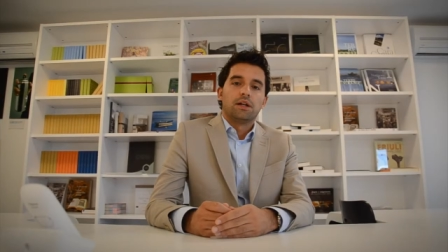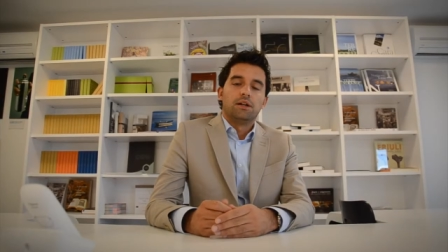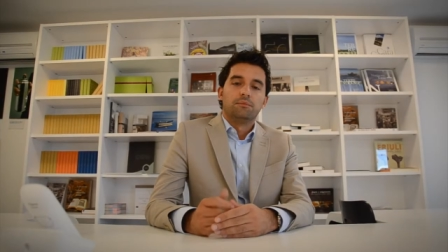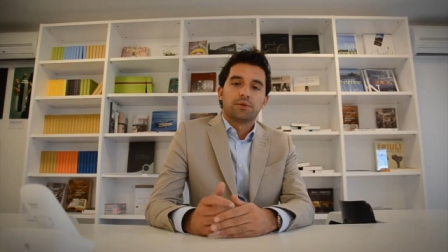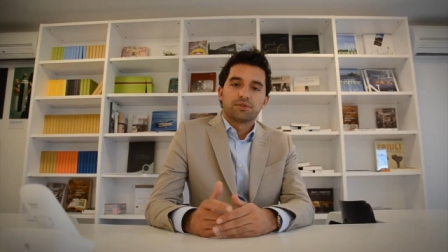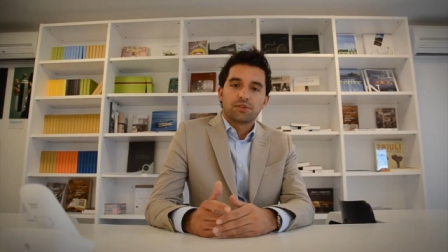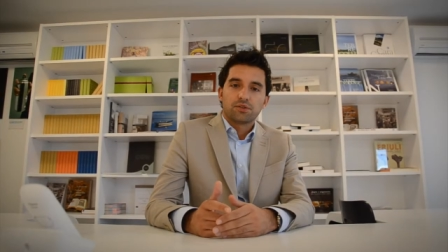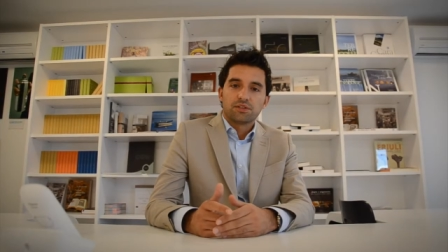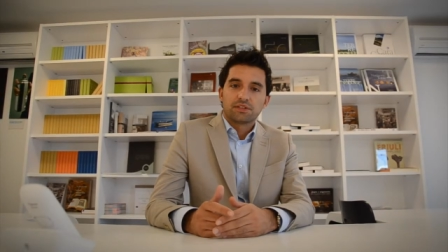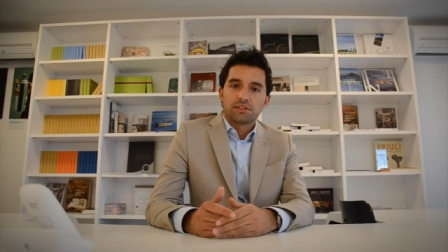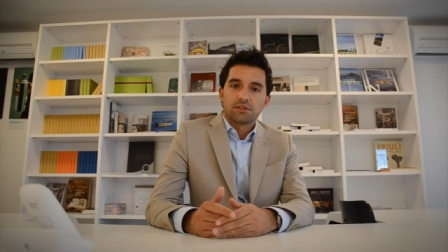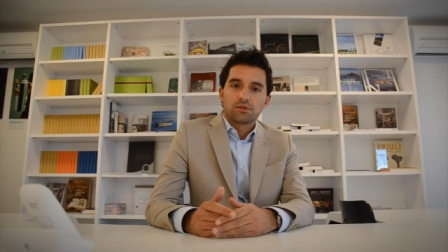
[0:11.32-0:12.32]
Il progetto
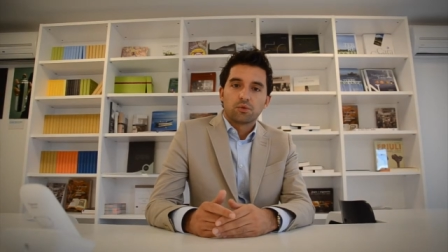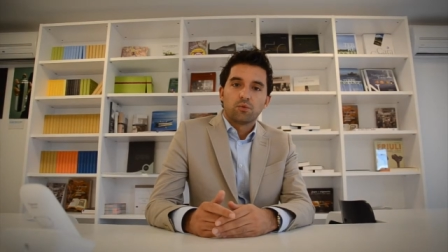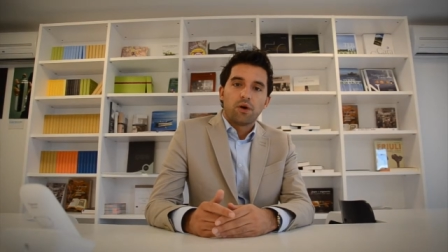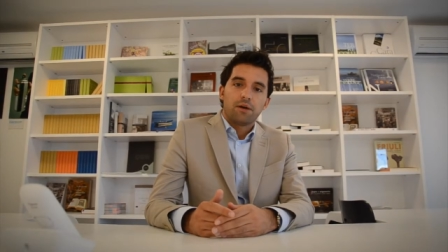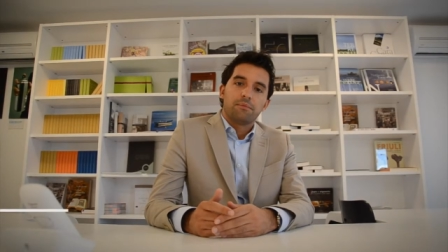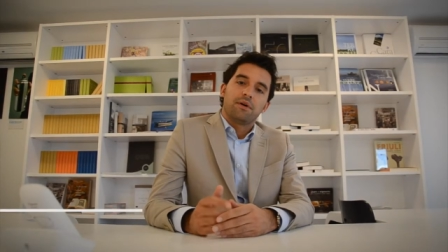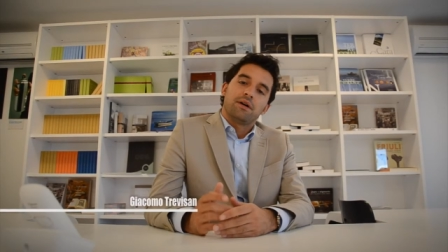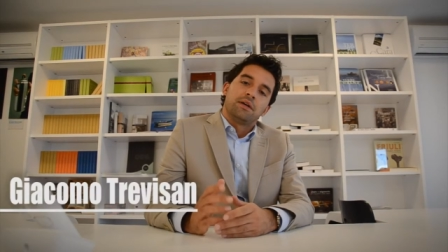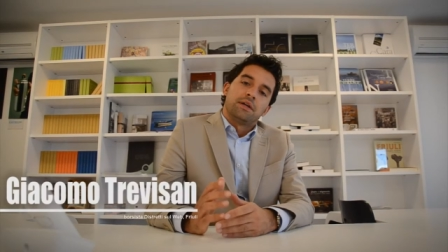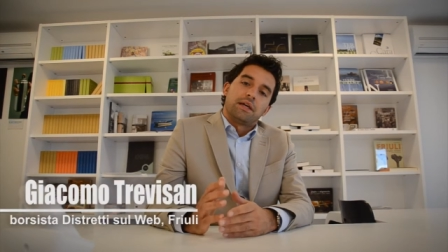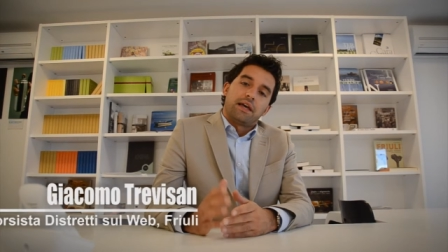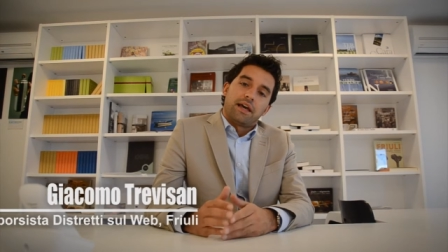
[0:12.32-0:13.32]
Distretti sul Web
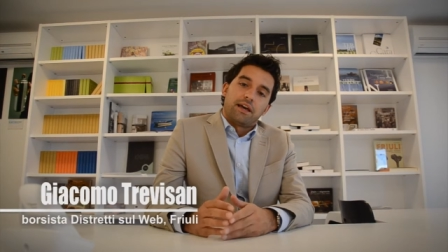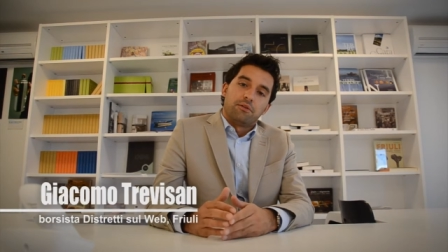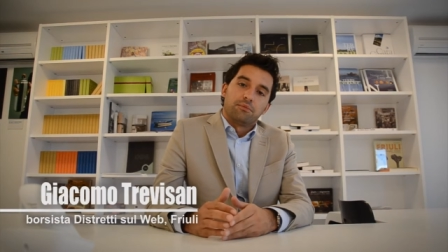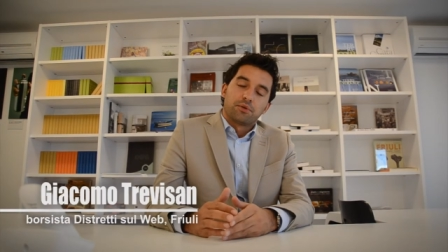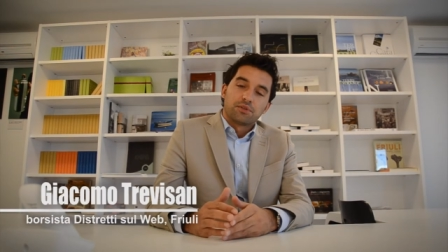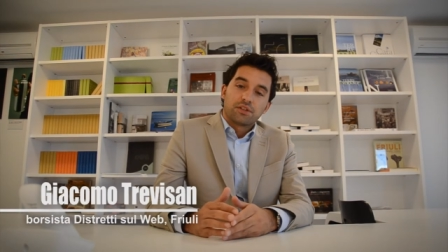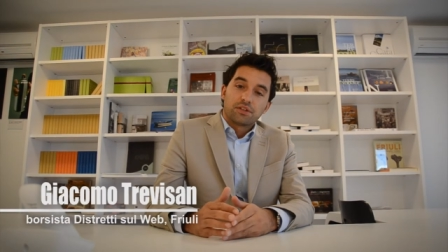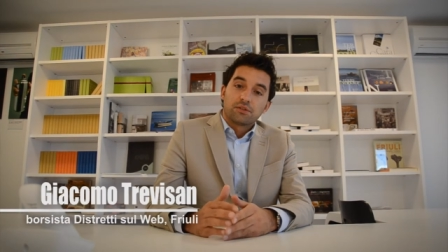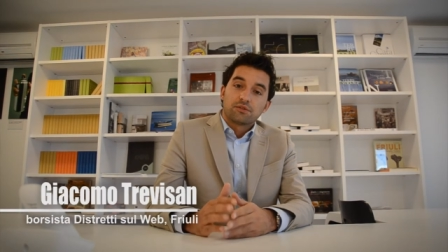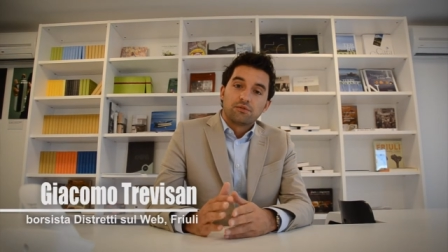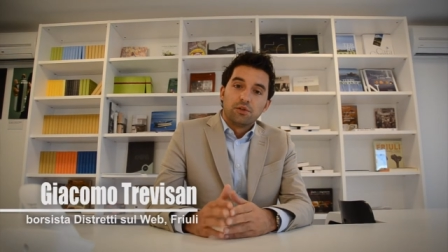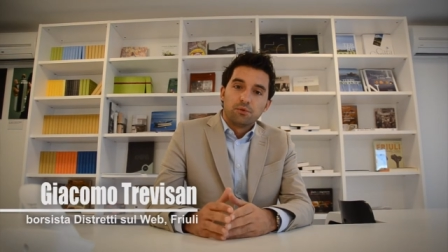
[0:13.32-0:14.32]
è un progetto
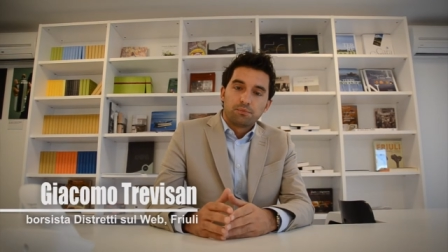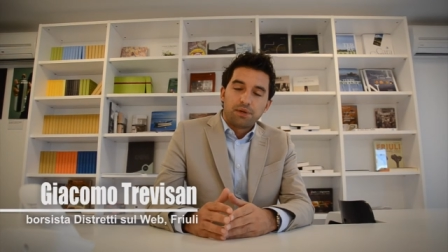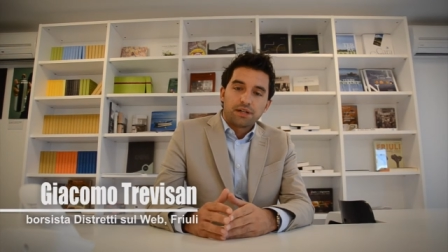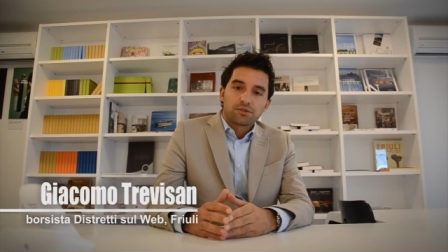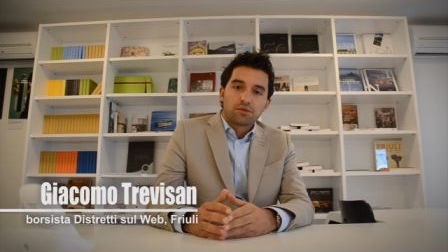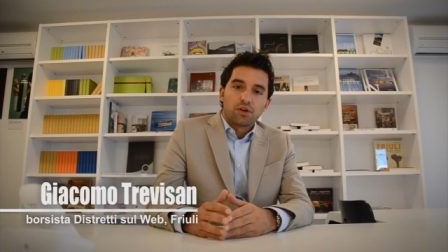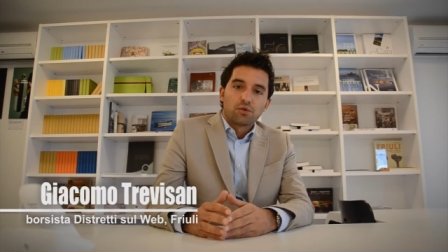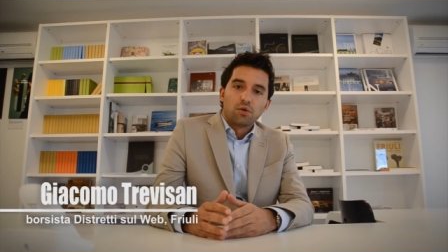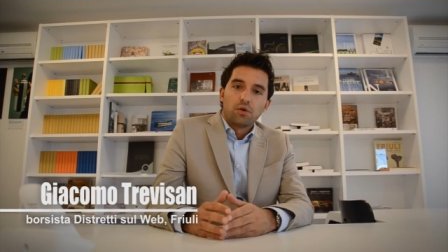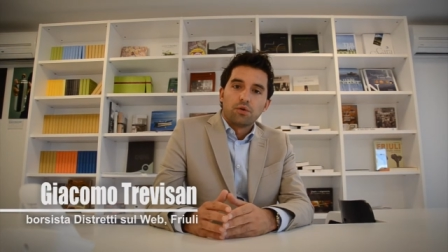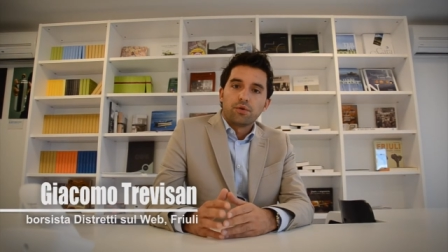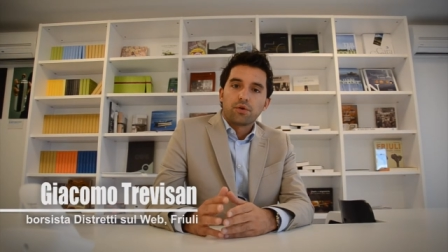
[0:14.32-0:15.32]
sviluppato da
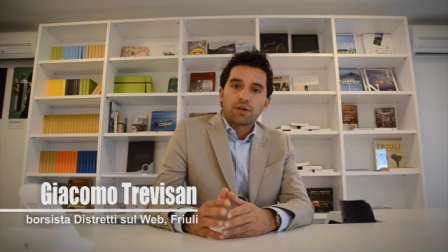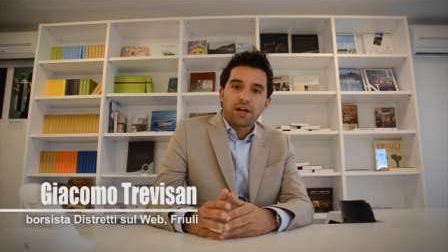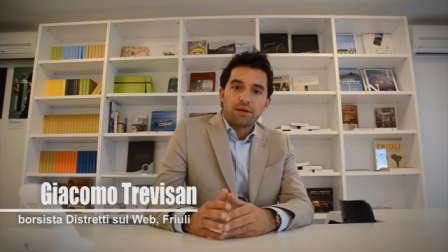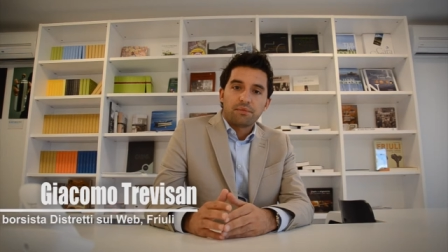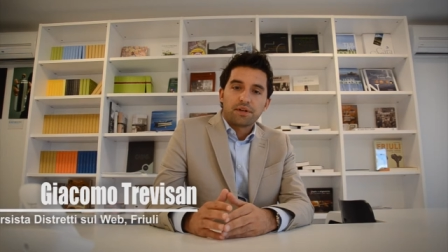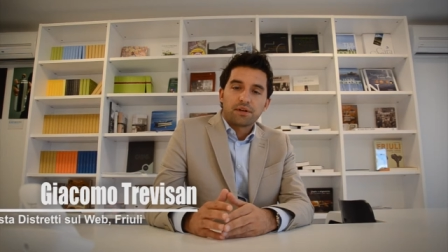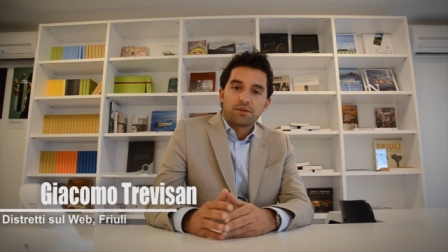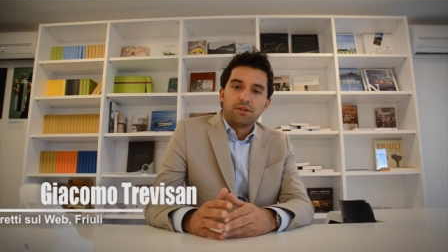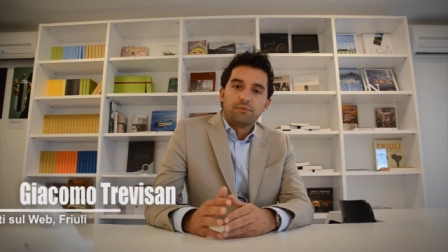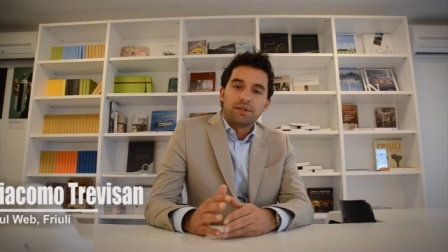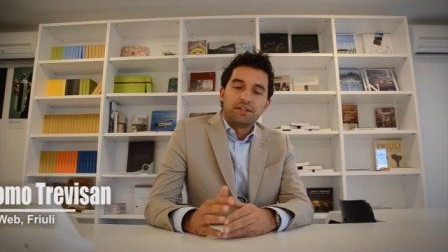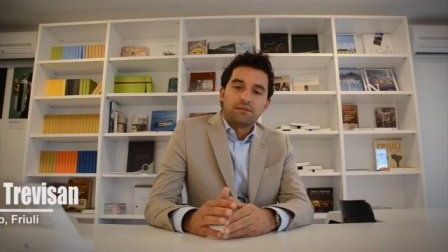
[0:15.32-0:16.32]
Google Union Camere con
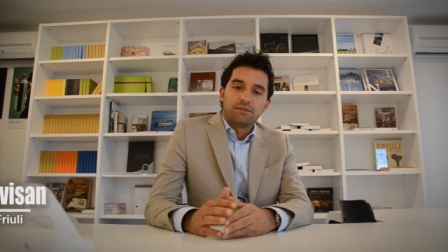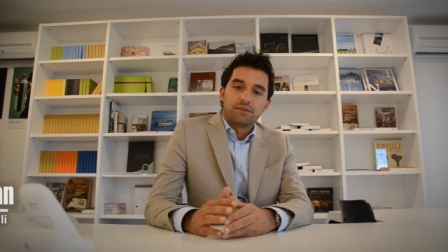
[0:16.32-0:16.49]
il,